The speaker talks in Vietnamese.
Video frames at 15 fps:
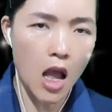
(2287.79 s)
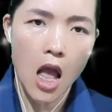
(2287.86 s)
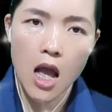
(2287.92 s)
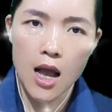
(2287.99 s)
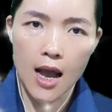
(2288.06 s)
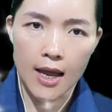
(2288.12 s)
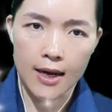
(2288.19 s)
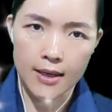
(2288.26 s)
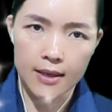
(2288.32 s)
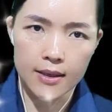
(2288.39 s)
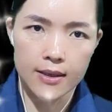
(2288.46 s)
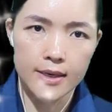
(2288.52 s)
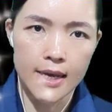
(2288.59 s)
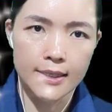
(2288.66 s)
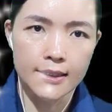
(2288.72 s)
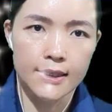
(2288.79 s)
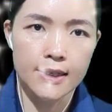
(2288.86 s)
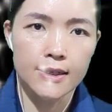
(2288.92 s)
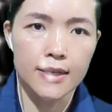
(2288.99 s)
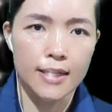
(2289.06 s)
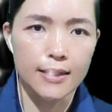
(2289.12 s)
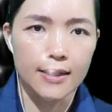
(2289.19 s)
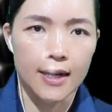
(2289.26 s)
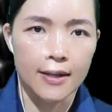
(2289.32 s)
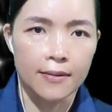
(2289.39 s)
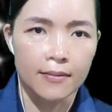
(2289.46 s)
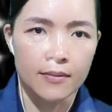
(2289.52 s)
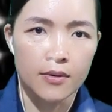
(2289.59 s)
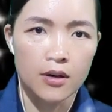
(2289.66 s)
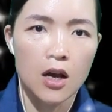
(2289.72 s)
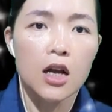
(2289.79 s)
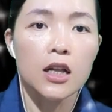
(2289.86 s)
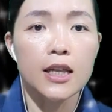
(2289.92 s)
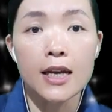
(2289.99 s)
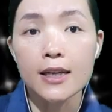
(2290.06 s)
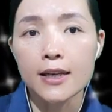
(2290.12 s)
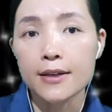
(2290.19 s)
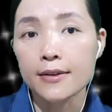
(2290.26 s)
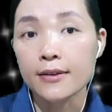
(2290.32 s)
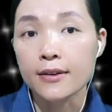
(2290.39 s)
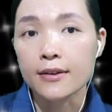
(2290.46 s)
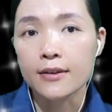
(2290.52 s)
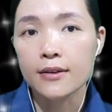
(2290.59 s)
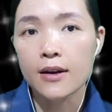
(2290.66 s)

Hắn nhanh chân đến gần. Thế nhưng,